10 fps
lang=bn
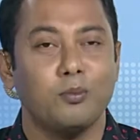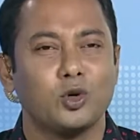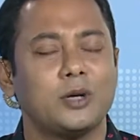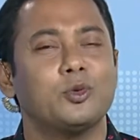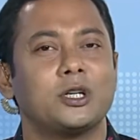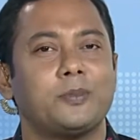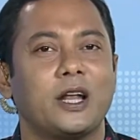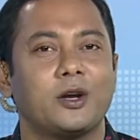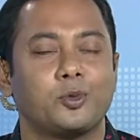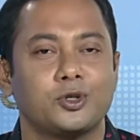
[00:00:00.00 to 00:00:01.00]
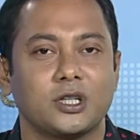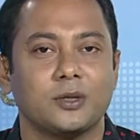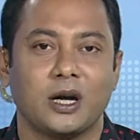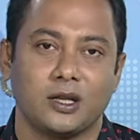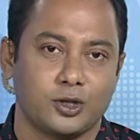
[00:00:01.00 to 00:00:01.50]
মোটামুটি পাইলট প্রজেক্টে
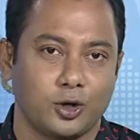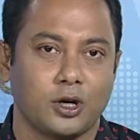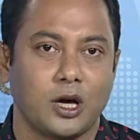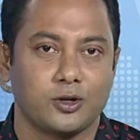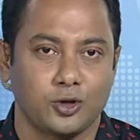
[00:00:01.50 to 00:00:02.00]
বাংলাদেশ সরকার